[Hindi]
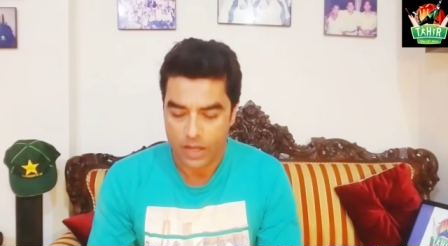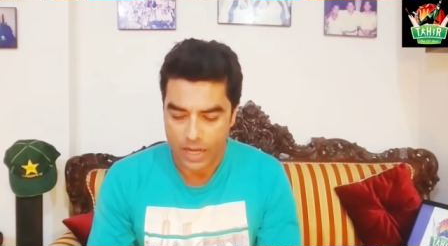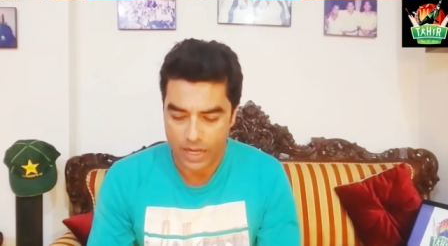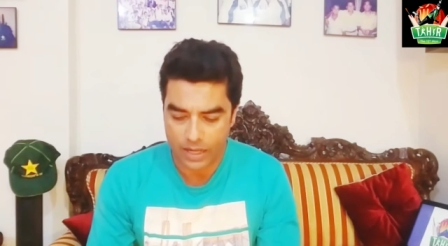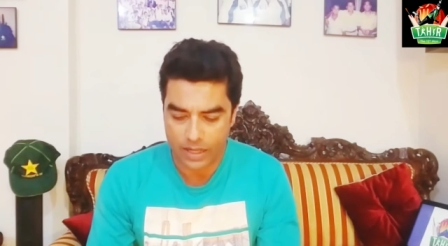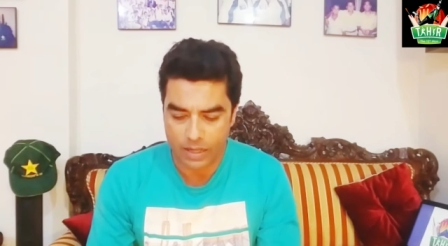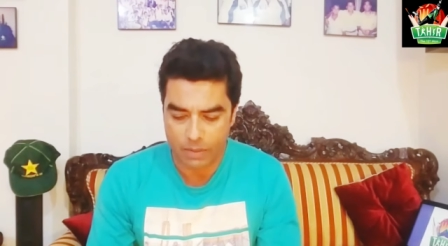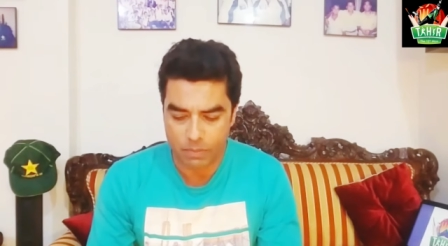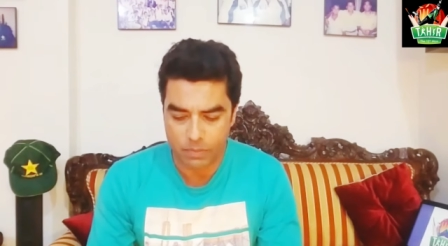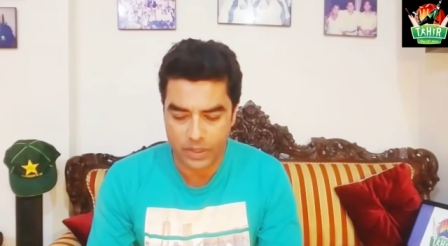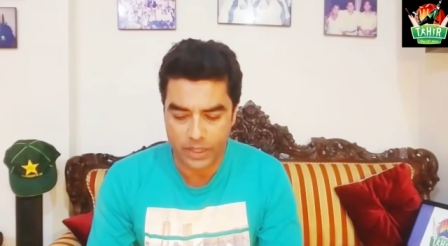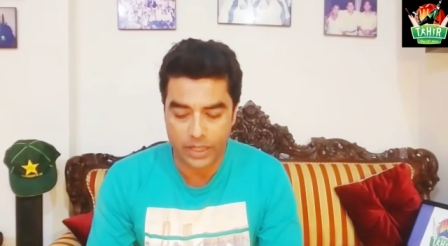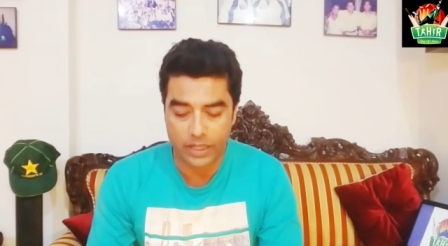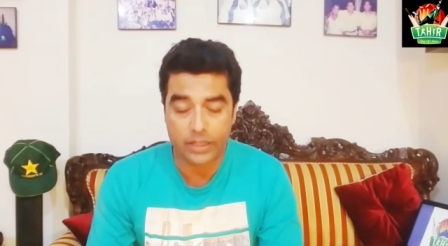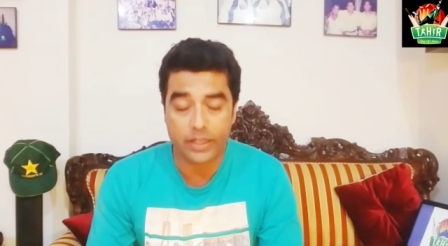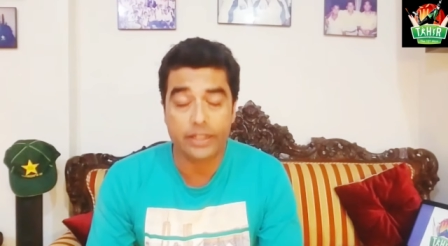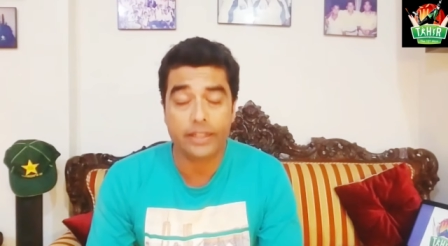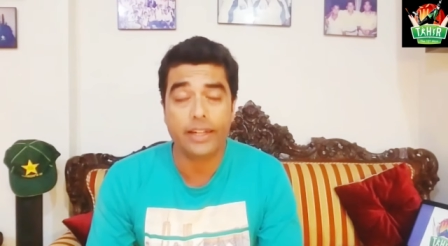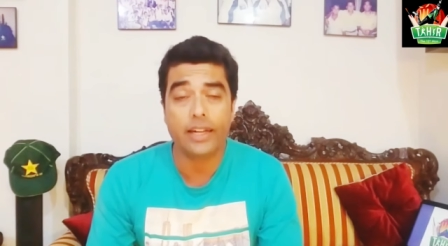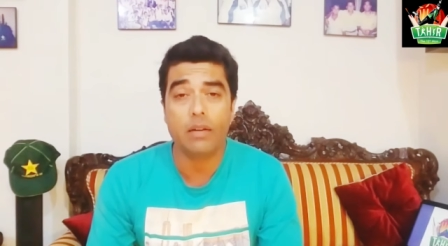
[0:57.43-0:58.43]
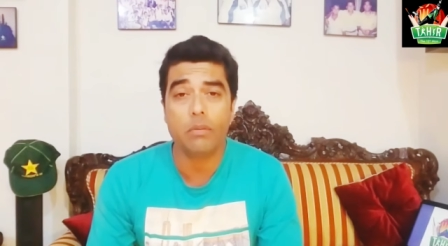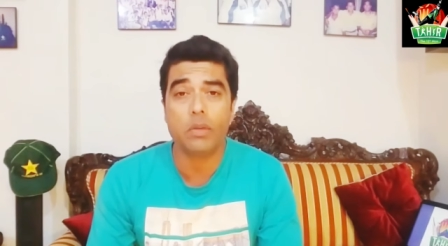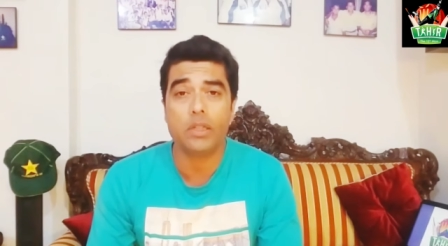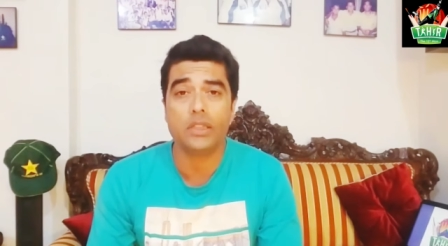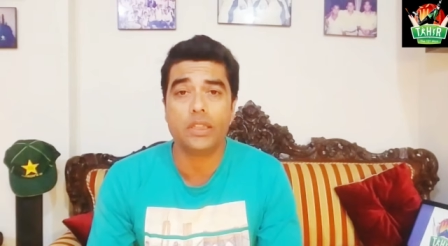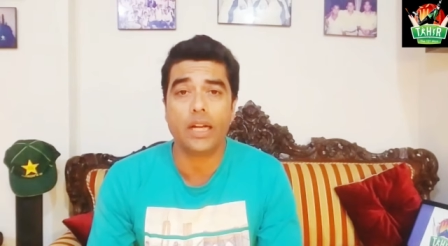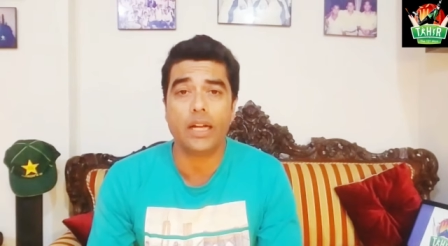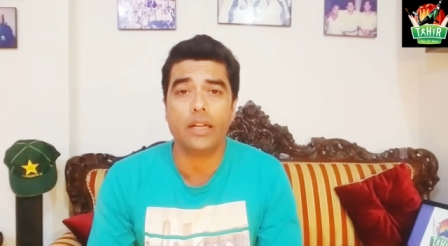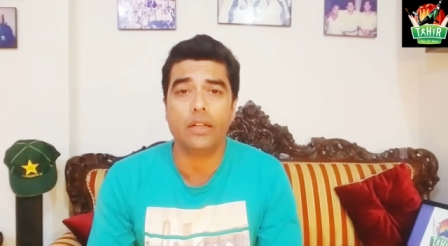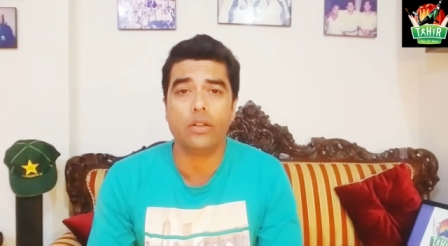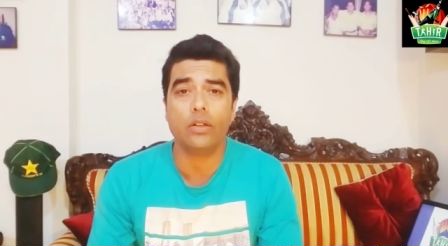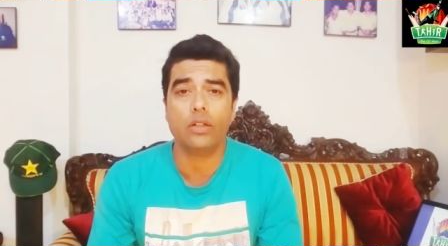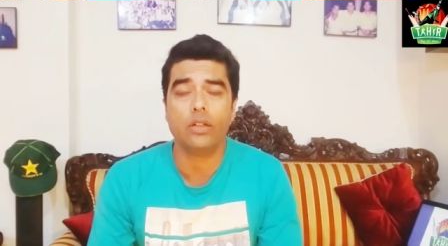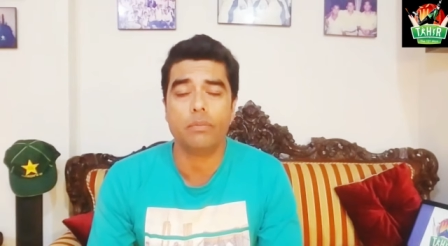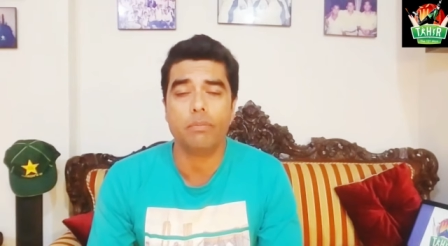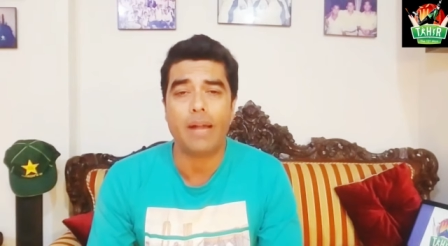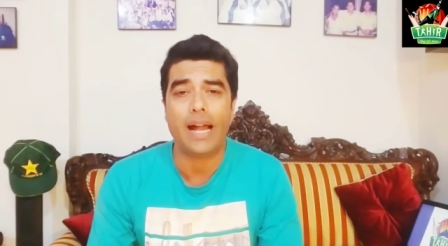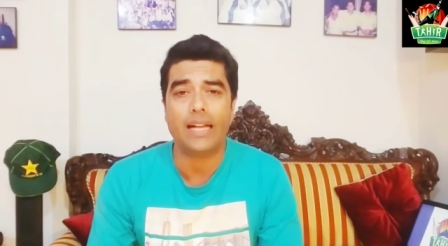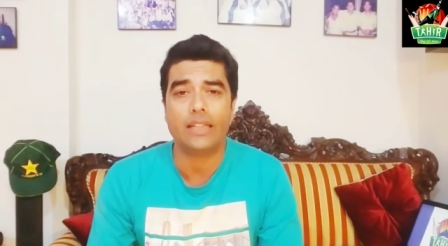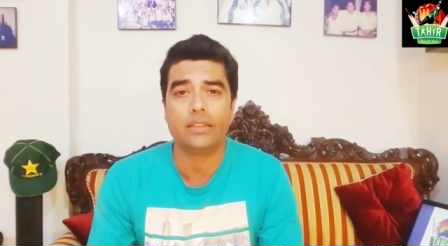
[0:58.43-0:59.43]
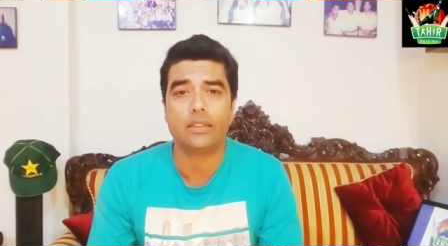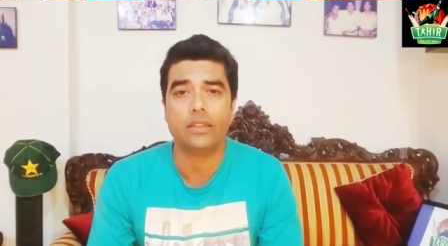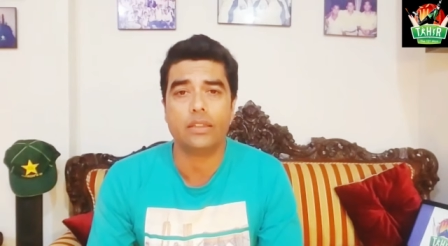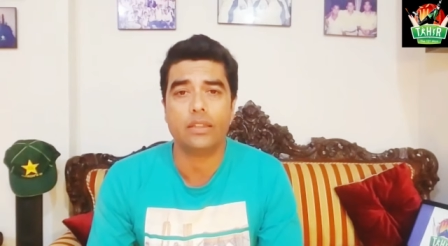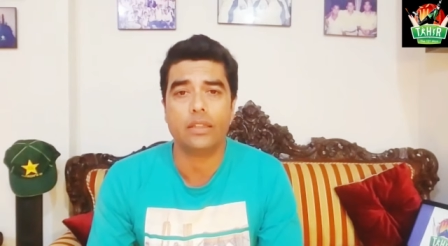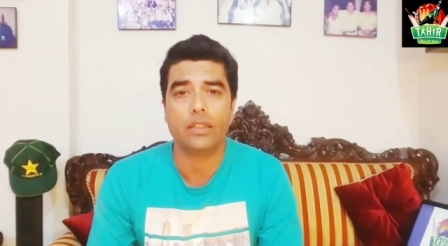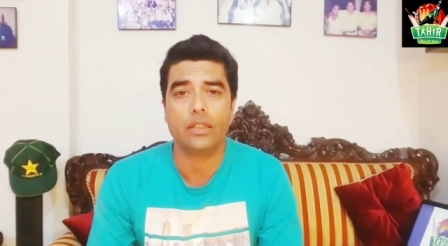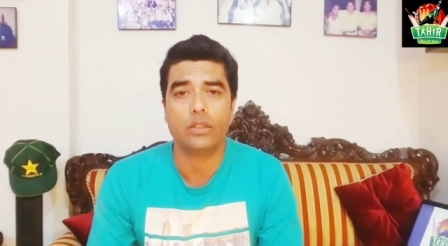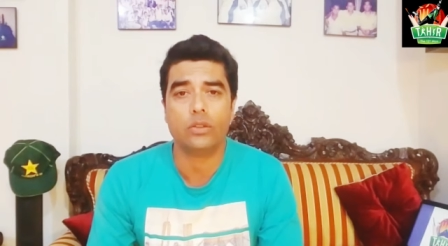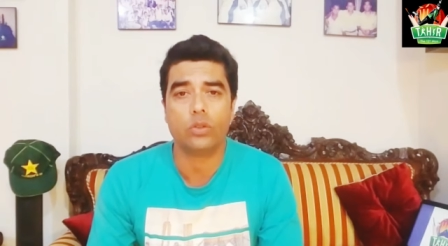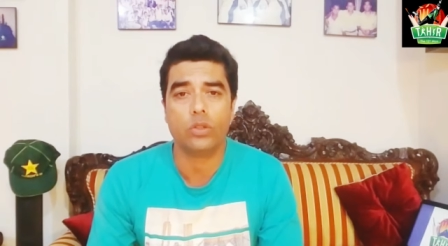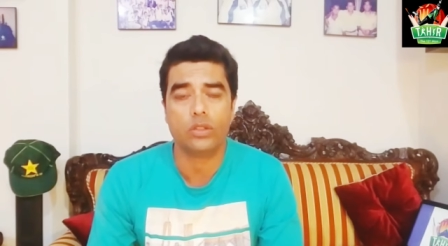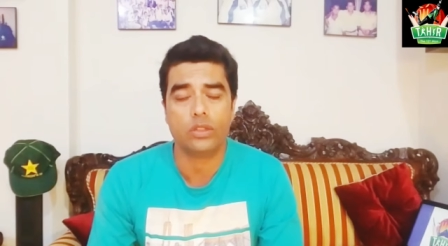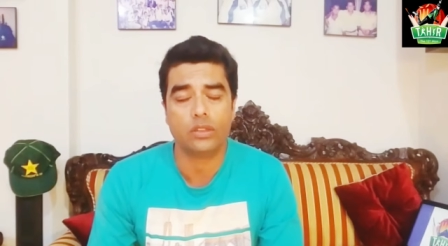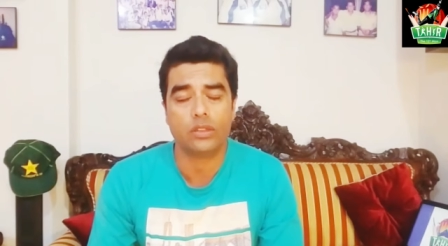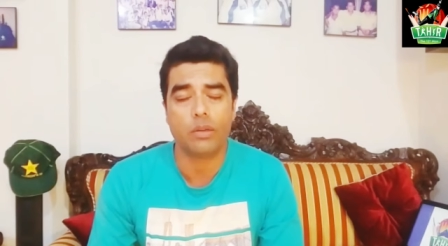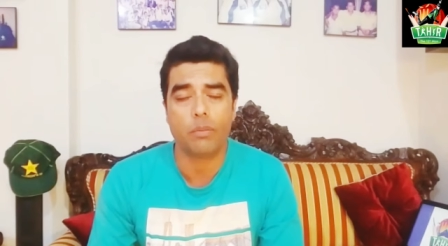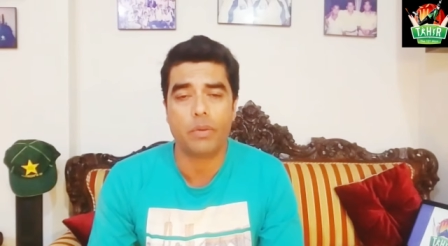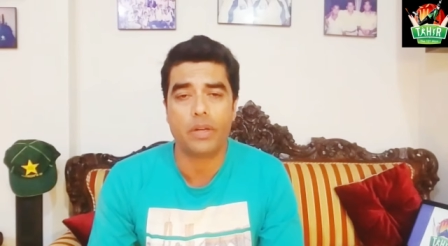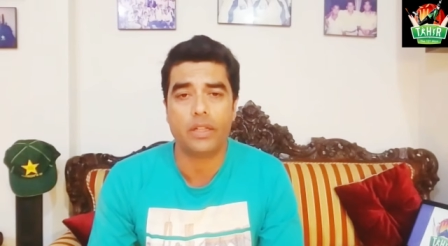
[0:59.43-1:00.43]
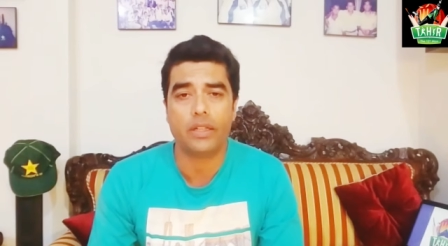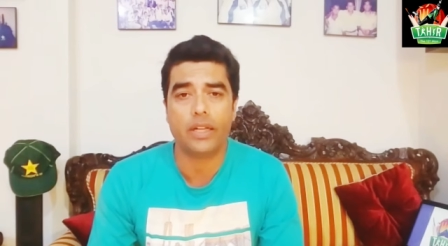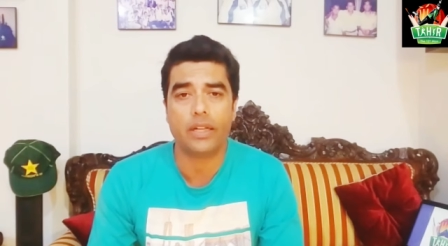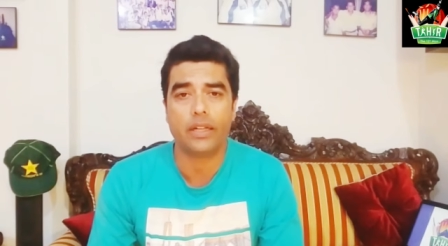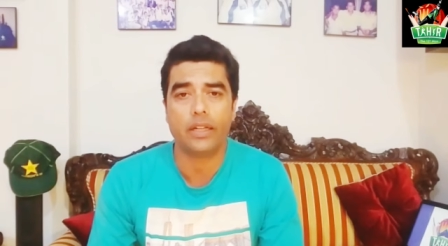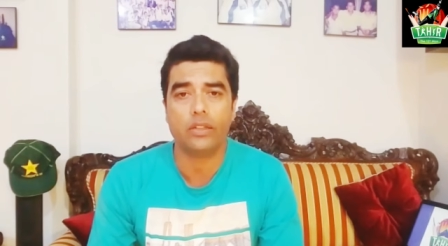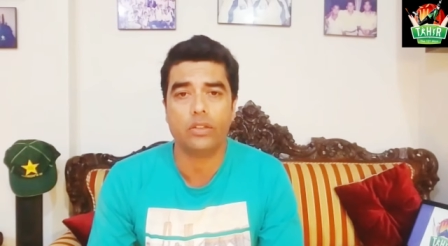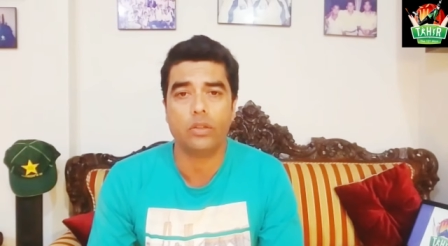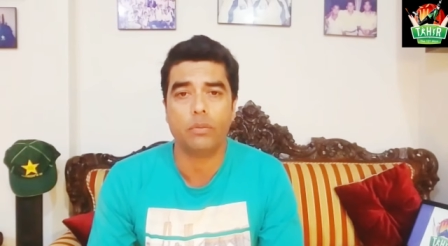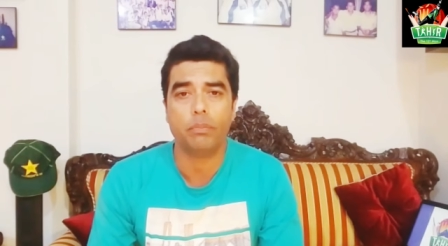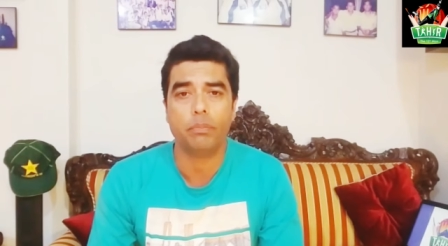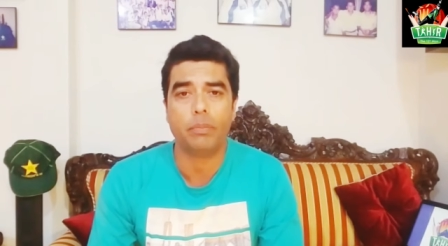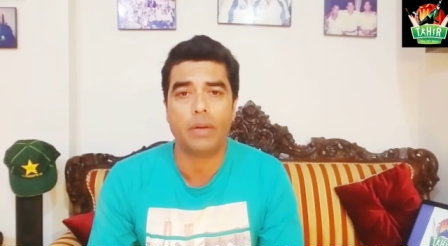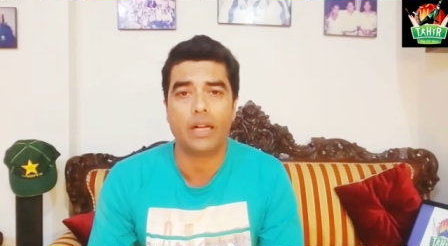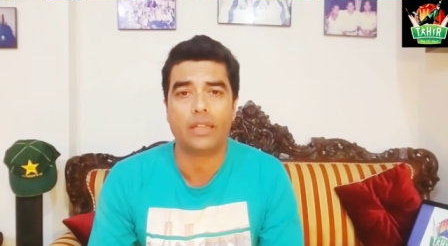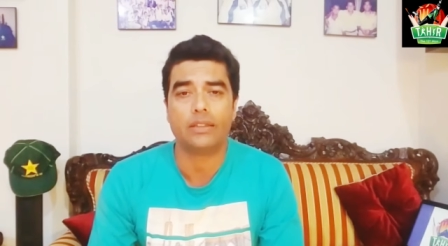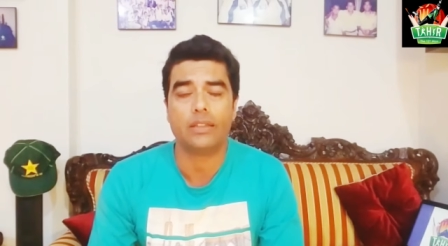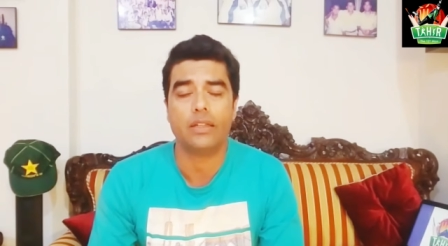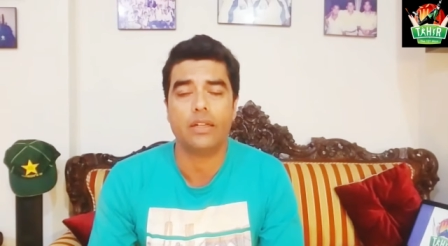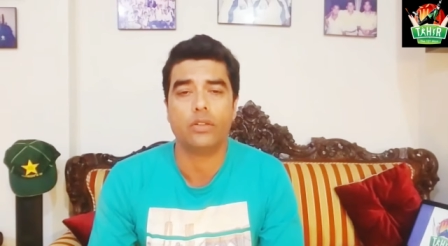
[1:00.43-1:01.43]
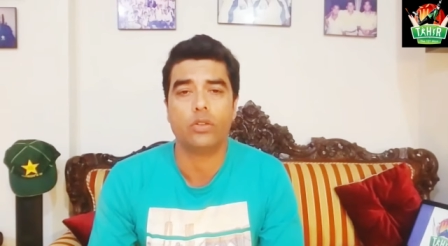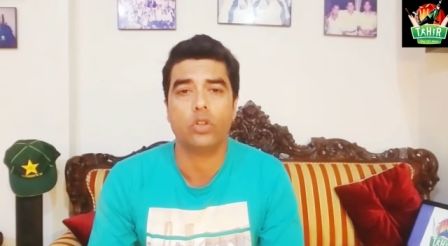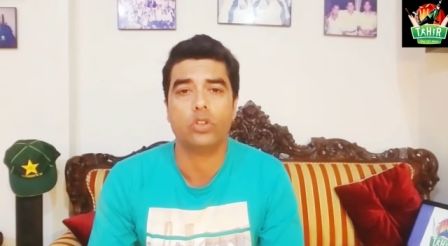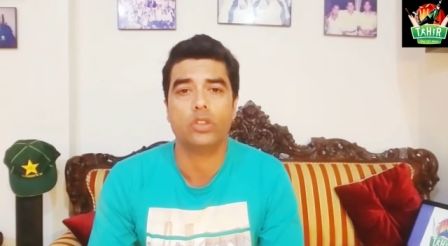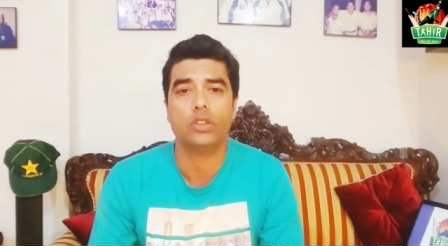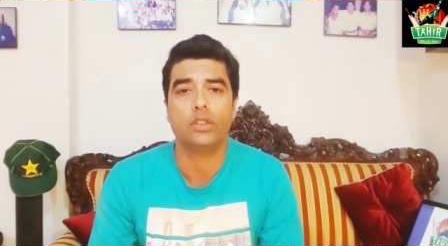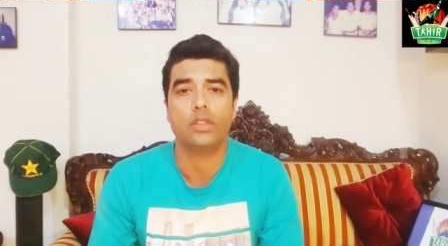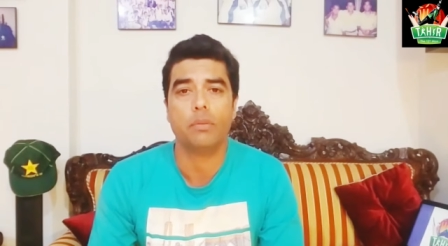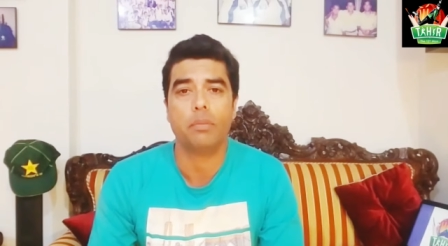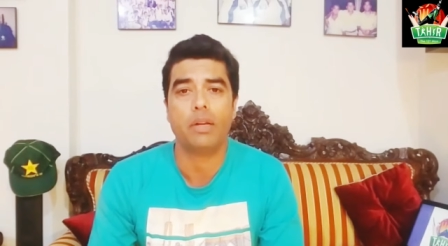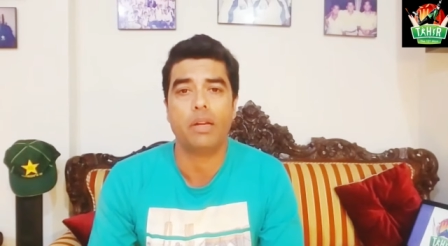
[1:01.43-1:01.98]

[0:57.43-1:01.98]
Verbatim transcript: अगर हम डिटेल में जाएं और मैच के अगर थोड़ी सी समरी देखें तो पाकिस्तान ने टॉस जीत के पहले